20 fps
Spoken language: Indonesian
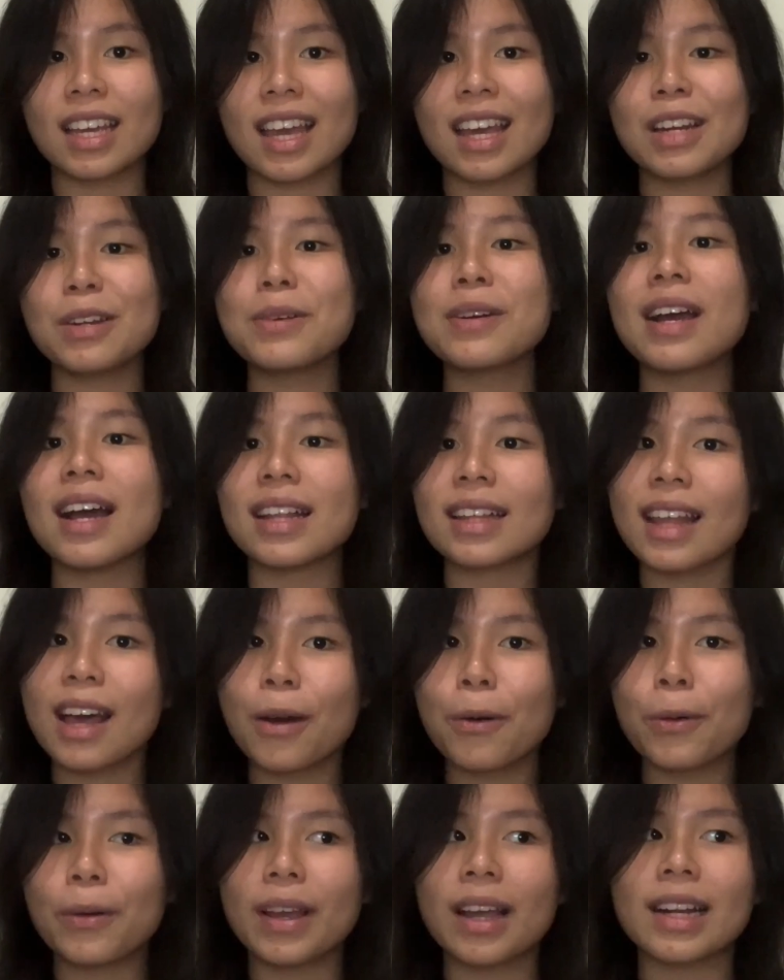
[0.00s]
Kan lu nggak
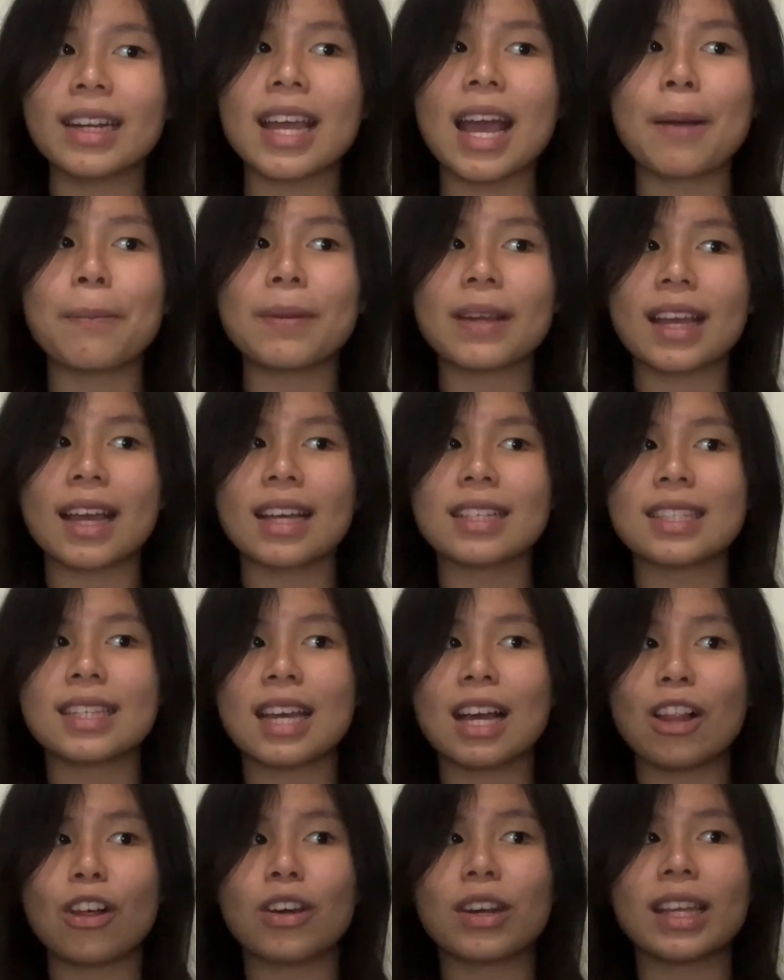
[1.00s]
tahu yang di aplikasi
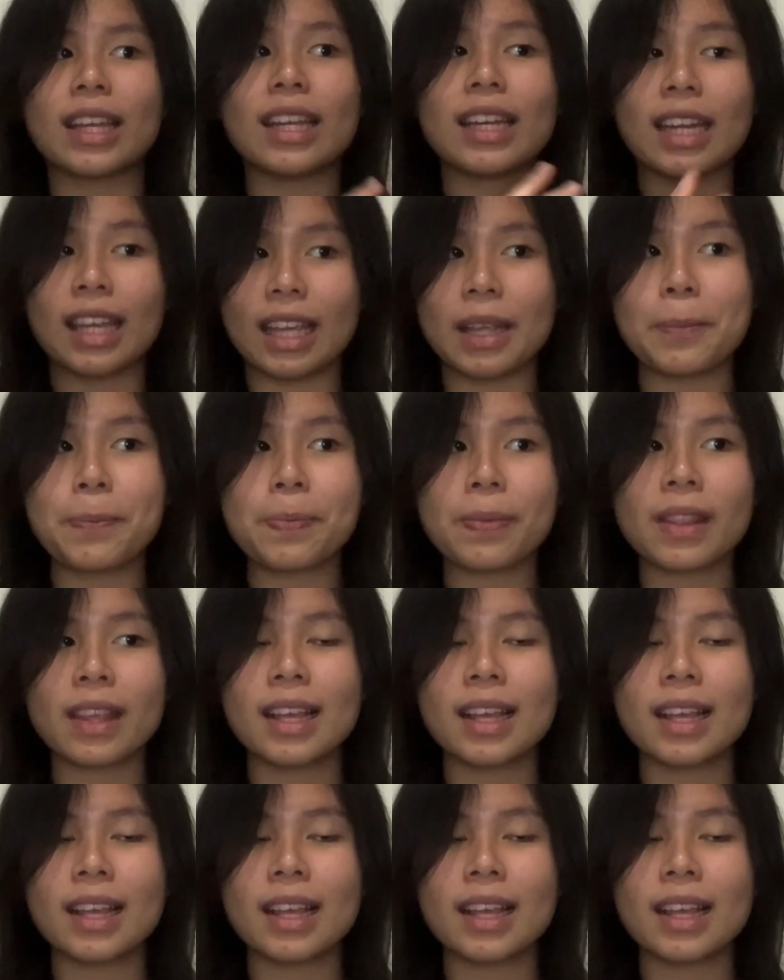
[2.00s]
kalori ini,